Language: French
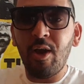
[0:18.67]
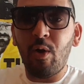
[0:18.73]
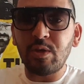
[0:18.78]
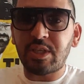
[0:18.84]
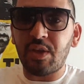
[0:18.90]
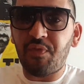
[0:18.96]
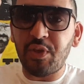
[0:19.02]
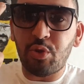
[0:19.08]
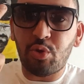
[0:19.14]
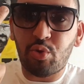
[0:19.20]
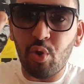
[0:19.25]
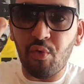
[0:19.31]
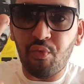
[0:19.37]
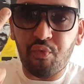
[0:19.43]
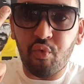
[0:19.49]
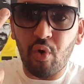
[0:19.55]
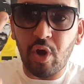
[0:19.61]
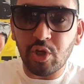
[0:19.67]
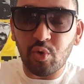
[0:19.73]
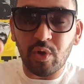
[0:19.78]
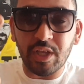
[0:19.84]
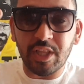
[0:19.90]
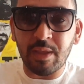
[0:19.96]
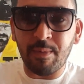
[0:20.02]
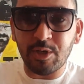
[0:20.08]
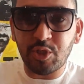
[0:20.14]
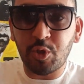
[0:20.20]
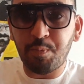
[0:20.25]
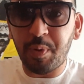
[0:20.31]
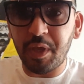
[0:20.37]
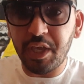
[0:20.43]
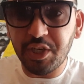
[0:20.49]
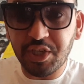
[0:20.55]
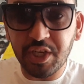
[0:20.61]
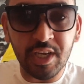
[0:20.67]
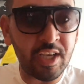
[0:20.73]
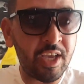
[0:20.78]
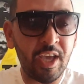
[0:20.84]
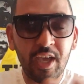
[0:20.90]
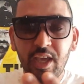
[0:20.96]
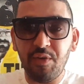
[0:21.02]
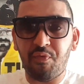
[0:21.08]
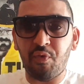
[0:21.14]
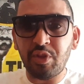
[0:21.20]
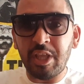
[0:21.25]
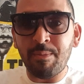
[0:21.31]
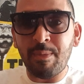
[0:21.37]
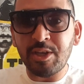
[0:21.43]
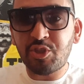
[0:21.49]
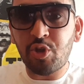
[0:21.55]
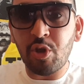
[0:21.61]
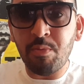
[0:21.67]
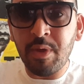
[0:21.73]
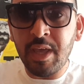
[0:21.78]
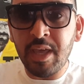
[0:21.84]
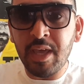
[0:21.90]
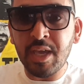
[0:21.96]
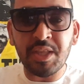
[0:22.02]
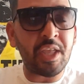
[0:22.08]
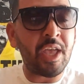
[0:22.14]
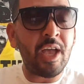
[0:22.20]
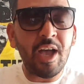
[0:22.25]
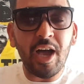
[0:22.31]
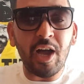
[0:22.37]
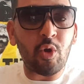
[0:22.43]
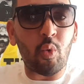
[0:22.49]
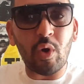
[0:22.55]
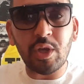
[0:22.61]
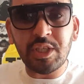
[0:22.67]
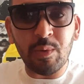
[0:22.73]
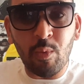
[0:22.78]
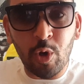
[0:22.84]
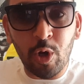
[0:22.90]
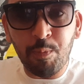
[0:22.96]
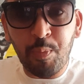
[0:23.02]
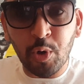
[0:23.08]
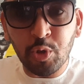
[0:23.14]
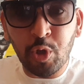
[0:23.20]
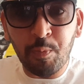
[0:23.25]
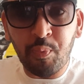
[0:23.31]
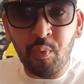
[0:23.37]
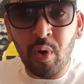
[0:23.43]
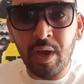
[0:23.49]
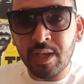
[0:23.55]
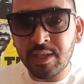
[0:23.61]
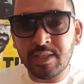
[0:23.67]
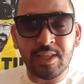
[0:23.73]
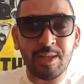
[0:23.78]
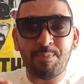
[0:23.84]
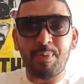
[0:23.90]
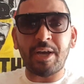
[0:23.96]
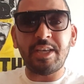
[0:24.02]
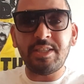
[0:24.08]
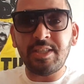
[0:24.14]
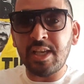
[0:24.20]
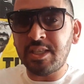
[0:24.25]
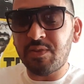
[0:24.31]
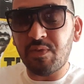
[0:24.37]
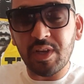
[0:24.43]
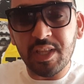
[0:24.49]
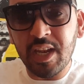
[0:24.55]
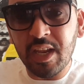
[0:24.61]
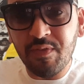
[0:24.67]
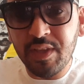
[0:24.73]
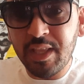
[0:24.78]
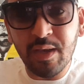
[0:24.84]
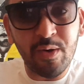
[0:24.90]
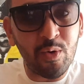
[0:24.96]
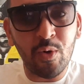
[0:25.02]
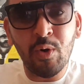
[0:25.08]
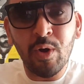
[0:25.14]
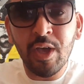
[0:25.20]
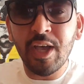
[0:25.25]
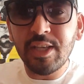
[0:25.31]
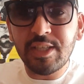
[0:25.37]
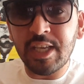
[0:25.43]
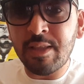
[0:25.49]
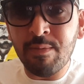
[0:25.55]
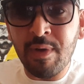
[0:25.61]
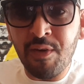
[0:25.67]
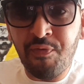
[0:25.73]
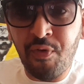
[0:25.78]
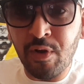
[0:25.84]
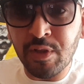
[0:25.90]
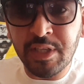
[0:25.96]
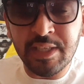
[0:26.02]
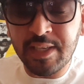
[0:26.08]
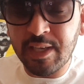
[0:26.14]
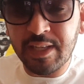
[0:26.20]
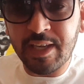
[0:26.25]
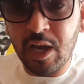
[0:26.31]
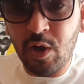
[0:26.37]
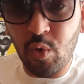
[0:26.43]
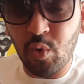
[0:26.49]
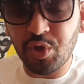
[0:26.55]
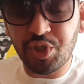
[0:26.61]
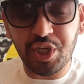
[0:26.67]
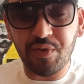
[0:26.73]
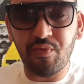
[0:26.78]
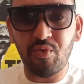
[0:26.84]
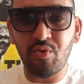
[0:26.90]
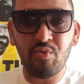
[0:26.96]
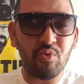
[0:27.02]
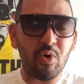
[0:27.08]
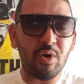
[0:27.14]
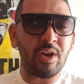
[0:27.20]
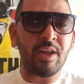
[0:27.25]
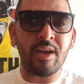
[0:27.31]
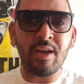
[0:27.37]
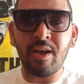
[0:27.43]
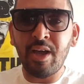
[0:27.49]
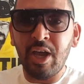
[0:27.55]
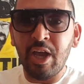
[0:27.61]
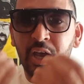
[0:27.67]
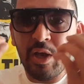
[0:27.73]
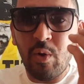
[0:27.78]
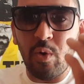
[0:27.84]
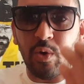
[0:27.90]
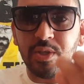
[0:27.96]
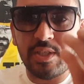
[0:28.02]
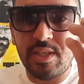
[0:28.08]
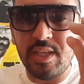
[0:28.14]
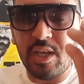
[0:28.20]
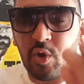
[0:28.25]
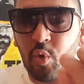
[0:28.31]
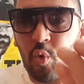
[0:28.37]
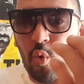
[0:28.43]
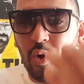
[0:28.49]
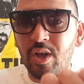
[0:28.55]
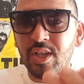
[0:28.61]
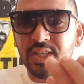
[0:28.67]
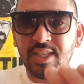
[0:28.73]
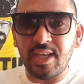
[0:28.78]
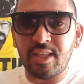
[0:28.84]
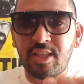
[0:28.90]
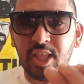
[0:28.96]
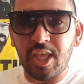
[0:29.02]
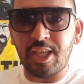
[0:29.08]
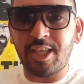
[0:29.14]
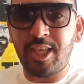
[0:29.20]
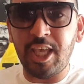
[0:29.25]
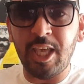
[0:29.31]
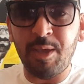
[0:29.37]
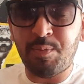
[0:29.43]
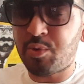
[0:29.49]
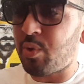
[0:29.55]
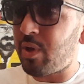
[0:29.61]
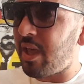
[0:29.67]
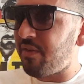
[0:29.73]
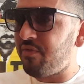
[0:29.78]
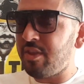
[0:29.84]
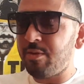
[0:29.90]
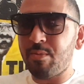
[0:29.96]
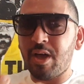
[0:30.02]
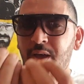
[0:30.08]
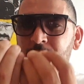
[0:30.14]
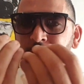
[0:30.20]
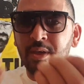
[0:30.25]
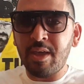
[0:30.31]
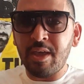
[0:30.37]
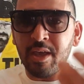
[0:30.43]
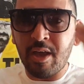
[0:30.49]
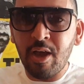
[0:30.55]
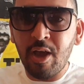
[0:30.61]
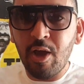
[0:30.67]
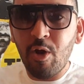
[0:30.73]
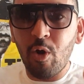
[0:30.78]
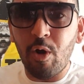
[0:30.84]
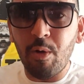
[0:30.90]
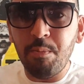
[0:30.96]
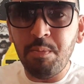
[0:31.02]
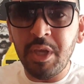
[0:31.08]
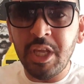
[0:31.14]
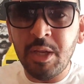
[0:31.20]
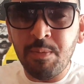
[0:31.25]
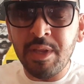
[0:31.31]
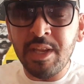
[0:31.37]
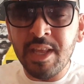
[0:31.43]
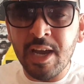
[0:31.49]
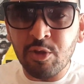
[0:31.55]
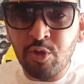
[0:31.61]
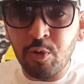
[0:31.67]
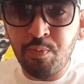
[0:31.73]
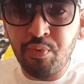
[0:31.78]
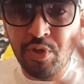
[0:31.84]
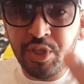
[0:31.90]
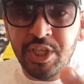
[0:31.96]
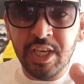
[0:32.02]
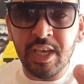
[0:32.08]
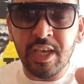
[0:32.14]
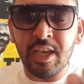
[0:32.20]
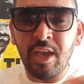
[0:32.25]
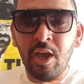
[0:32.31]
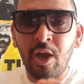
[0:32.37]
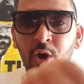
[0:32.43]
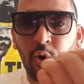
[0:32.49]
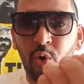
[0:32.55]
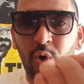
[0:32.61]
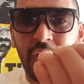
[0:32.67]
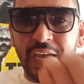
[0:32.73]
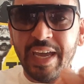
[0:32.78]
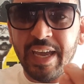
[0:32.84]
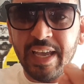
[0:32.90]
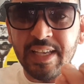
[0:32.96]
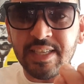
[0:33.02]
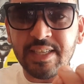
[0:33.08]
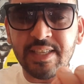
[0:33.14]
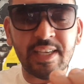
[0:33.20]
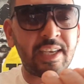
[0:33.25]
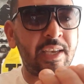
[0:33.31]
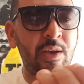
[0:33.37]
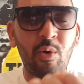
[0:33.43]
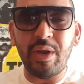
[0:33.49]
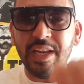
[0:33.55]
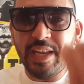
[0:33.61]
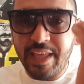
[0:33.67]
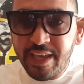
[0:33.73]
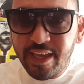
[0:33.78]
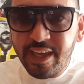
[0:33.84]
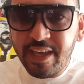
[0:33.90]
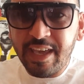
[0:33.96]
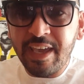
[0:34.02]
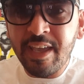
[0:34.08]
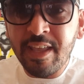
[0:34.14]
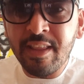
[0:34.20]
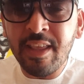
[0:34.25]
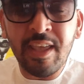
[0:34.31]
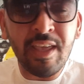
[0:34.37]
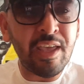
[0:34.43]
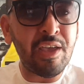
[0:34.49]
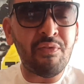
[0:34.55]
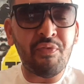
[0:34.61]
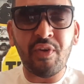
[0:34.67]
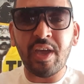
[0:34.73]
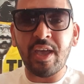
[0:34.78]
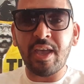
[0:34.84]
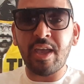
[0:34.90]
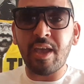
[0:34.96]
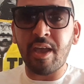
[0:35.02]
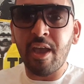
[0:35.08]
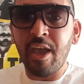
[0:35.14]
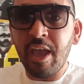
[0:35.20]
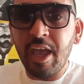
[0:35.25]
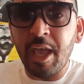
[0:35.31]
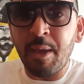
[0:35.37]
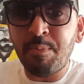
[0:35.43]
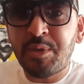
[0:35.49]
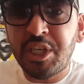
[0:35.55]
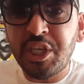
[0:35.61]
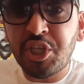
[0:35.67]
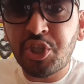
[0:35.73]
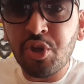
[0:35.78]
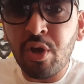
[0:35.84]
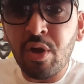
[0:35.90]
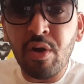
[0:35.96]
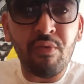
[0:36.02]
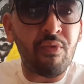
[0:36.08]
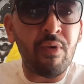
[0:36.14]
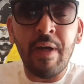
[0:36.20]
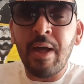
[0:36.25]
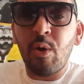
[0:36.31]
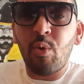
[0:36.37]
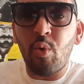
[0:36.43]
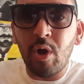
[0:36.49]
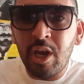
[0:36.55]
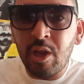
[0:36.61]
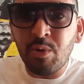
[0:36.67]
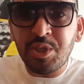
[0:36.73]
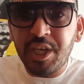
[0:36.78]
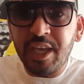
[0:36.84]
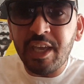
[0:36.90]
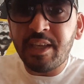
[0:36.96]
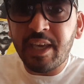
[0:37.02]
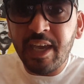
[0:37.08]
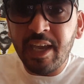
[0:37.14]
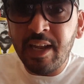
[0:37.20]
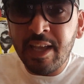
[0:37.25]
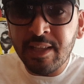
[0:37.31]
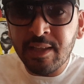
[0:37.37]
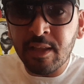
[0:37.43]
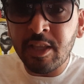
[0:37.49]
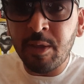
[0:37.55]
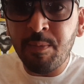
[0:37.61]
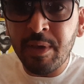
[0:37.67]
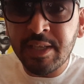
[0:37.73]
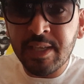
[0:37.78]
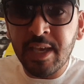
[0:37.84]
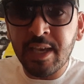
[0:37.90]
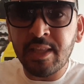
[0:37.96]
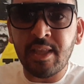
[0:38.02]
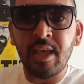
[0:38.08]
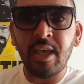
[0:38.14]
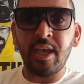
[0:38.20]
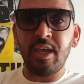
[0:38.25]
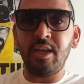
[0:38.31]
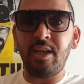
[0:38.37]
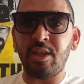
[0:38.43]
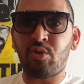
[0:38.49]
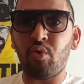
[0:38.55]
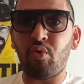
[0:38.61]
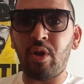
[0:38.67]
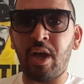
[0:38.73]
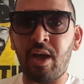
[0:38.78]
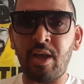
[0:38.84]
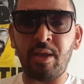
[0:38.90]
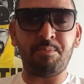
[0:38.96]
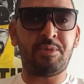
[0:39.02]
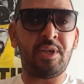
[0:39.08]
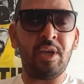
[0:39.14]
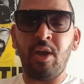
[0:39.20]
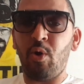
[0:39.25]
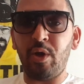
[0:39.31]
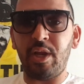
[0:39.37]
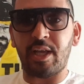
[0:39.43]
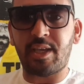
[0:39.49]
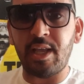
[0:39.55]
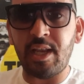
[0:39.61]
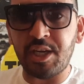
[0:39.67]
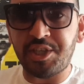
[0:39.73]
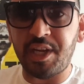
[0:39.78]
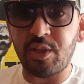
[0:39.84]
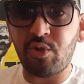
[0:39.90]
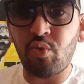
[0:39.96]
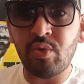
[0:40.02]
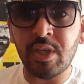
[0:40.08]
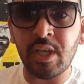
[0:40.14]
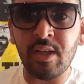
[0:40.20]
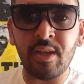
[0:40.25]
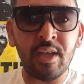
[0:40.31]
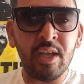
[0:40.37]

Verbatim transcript: Oh, ça fait deux fois que je regarde des matchs du PSG. Ils font des matchs de merde. À croire, c'est moi le porte-poisse. Les Parisiens, si vous la vidéo, c'est de ma faute si c'est le chaos chez vous. Voilà. Oh, c'est quoi cette équipe sur la vie de ma mère Oh, mille milliards de budget. Oh, Ressé. Oh, il est rené, frère. Un petit chauve. Voilà, on dirait Crélin dans DBZ. Il est tout là. Oh, il a quel âge Il a 12 ans.